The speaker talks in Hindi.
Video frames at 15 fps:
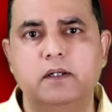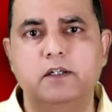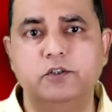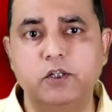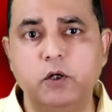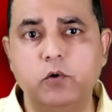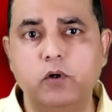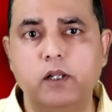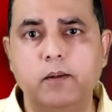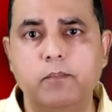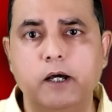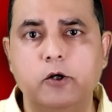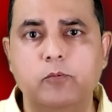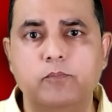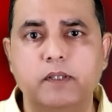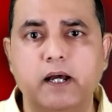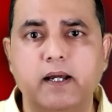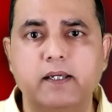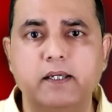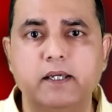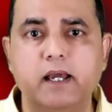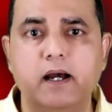किसी को नहीं मालूम
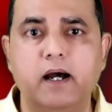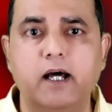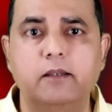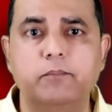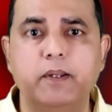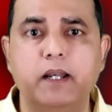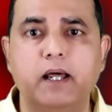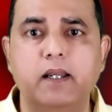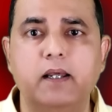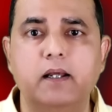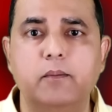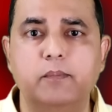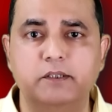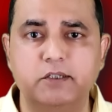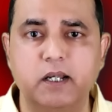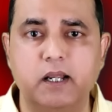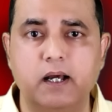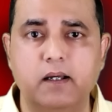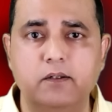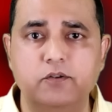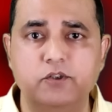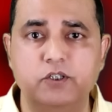था कि ये हाथ मिलाने का
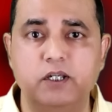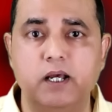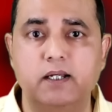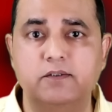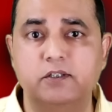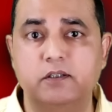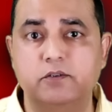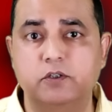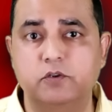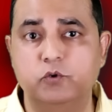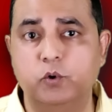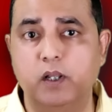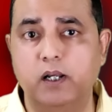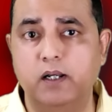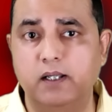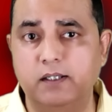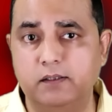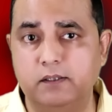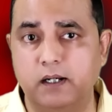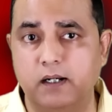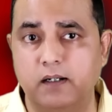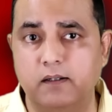मसला सियासत से जुड़ा नहीं
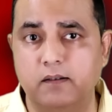था